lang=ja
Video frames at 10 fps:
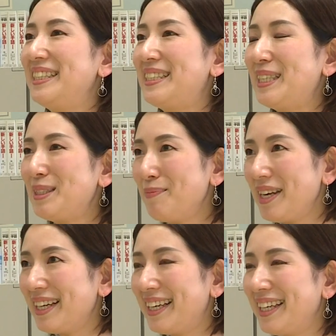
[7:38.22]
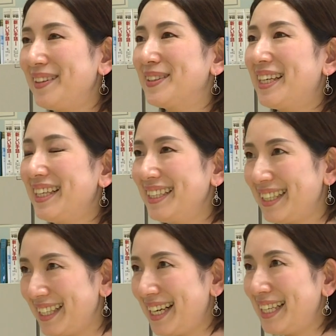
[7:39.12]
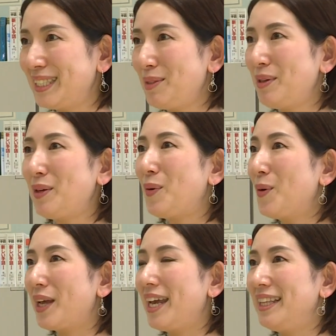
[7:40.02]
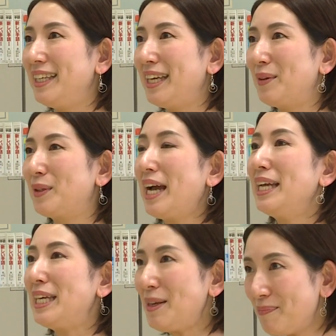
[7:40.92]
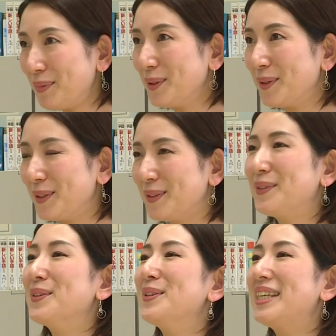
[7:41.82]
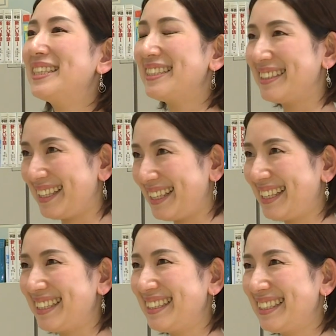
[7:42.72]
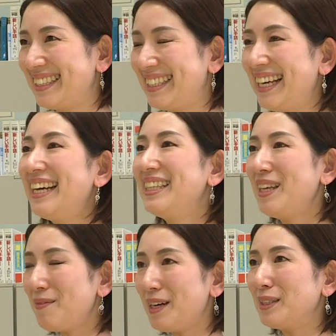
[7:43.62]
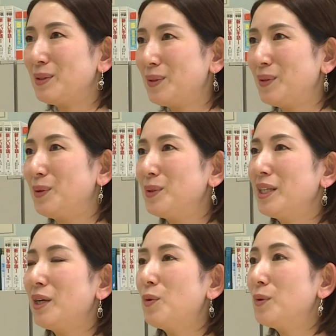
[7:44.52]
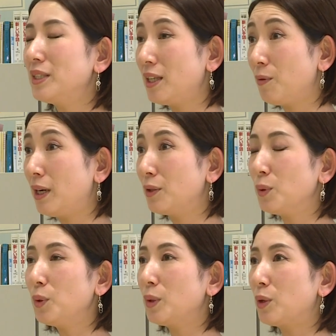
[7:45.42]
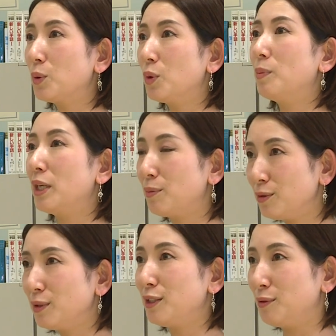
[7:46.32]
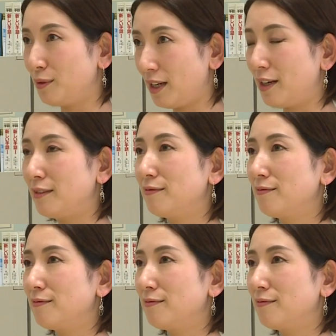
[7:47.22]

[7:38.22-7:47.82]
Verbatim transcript: 説明会への参加が市民貢献人への第一歩ということなんですね。ではその養成講座ではどのようなことを学ぶのでしょうか？